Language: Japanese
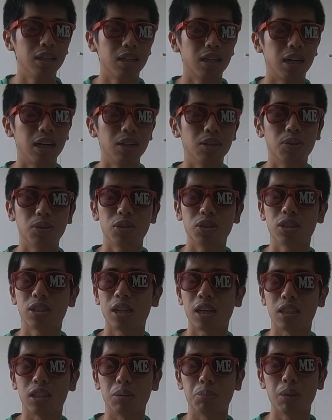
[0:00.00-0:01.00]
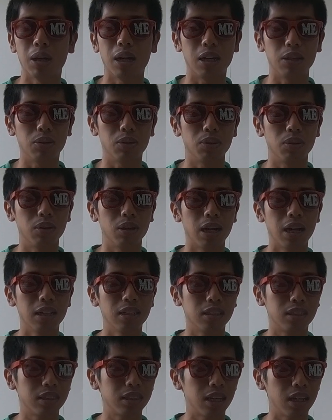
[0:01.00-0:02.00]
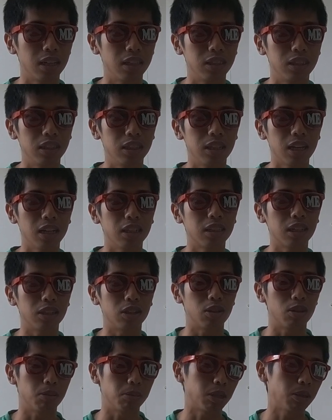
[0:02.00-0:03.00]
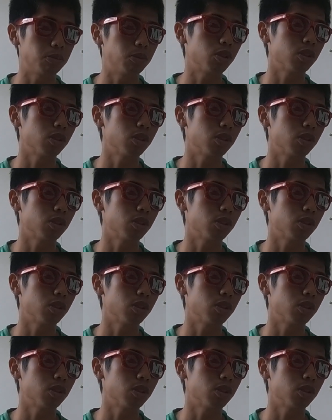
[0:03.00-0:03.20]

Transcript: 反骨精神、まあ、あの反政治団体っていうのも結構